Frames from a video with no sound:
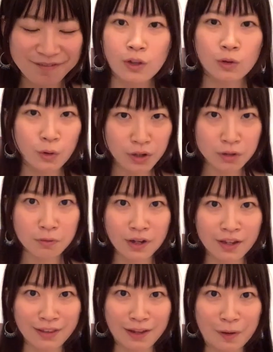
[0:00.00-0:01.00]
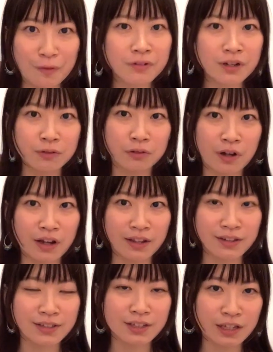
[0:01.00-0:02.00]
す。というわけで音楽の
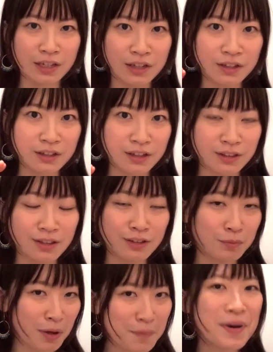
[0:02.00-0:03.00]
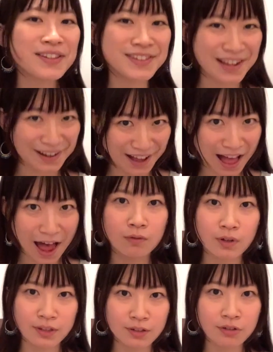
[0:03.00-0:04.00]
話に行ってしまいましたが、
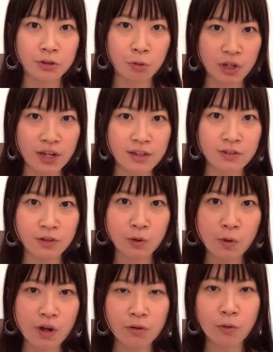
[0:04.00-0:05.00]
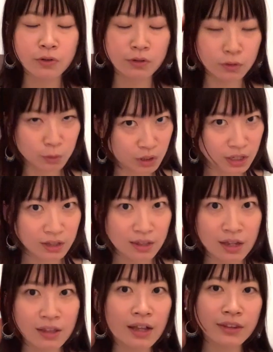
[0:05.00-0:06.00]
私はとりあえず洋楽をずっと聴い
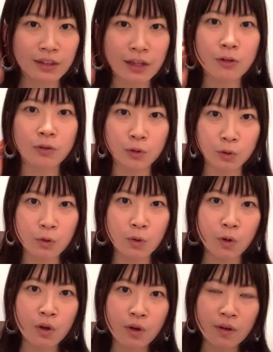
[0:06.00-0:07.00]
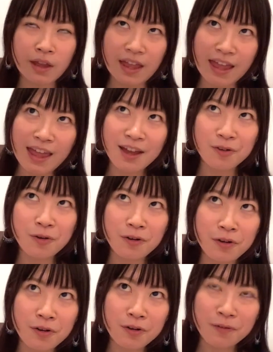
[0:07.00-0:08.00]
ていたっていうのと、英語
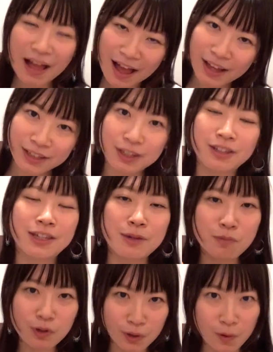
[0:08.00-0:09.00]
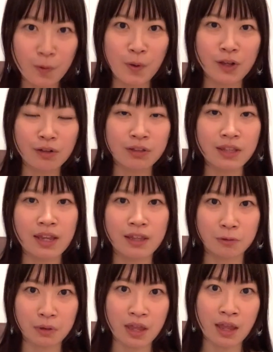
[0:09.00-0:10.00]
は義務教育程
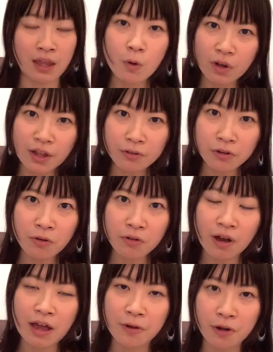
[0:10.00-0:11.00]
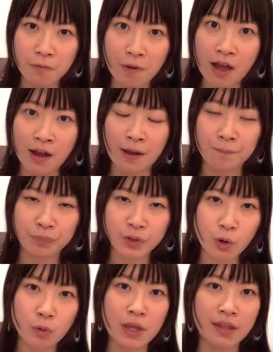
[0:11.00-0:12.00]
度で、他の教科よりは
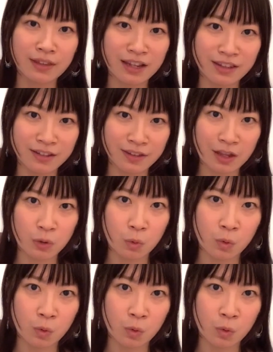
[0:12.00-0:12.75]
興味あったんですけど、